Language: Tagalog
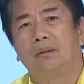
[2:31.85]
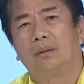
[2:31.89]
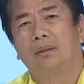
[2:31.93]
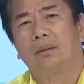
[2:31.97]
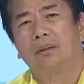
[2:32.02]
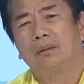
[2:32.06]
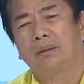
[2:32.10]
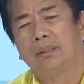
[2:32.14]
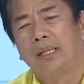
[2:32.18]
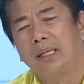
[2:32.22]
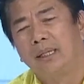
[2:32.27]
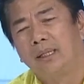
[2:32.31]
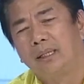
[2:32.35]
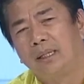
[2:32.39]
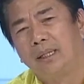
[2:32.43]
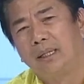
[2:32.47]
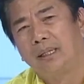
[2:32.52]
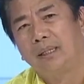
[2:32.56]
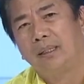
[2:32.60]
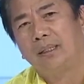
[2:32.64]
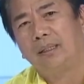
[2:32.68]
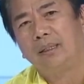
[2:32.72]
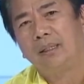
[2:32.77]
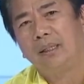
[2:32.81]
So
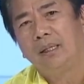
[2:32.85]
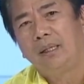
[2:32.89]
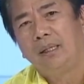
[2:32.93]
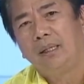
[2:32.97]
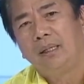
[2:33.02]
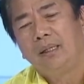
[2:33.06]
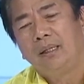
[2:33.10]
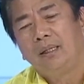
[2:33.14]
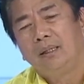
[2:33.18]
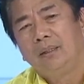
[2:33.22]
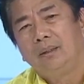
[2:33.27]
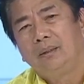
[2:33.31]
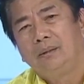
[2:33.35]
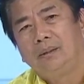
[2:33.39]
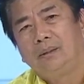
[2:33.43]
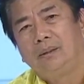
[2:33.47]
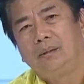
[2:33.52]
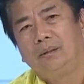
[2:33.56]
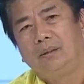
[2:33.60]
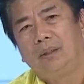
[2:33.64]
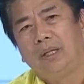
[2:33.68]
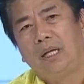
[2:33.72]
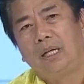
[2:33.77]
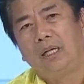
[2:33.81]
sana
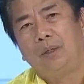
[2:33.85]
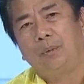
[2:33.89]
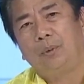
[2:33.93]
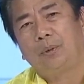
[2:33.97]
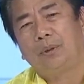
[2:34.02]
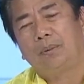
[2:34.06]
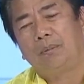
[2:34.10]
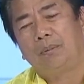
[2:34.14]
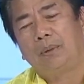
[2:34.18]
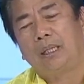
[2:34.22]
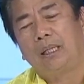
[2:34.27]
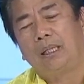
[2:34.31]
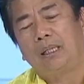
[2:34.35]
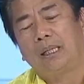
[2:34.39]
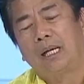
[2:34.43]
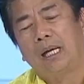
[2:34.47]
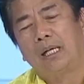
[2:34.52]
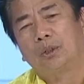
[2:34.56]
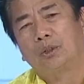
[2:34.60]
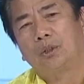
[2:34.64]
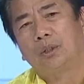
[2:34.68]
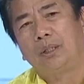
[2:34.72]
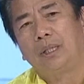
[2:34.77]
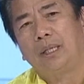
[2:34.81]
wala na po sa maging
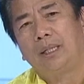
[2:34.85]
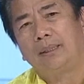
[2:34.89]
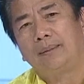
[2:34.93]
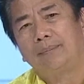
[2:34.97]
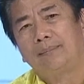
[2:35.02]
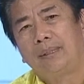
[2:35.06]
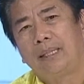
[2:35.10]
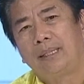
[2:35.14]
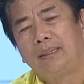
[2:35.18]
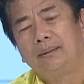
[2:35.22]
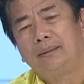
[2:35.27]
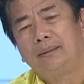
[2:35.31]
kaso yan.